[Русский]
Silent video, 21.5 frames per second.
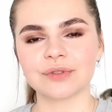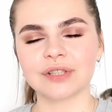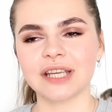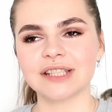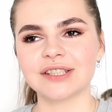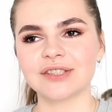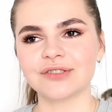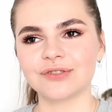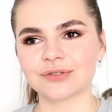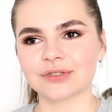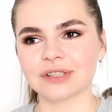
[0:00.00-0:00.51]

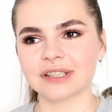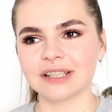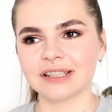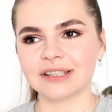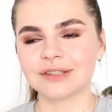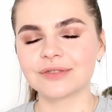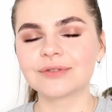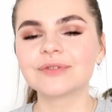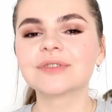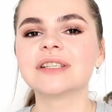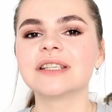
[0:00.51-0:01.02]
Есть еще
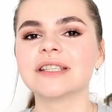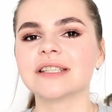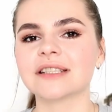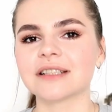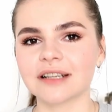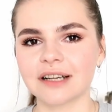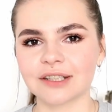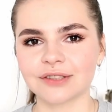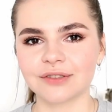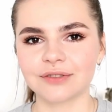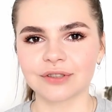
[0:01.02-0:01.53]
какие-то другие
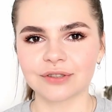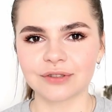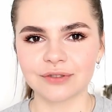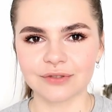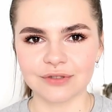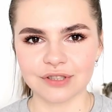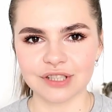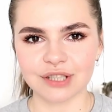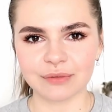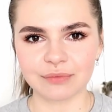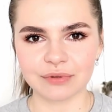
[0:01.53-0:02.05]
дела, которые
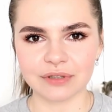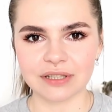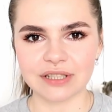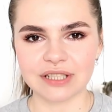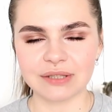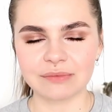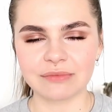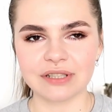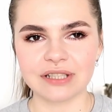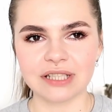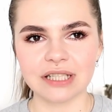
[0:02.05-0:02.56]
тоже
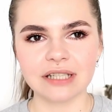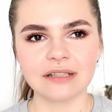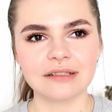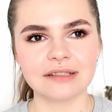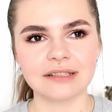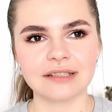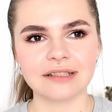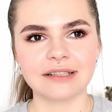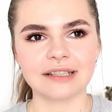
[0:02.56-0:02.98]
необходимо делать.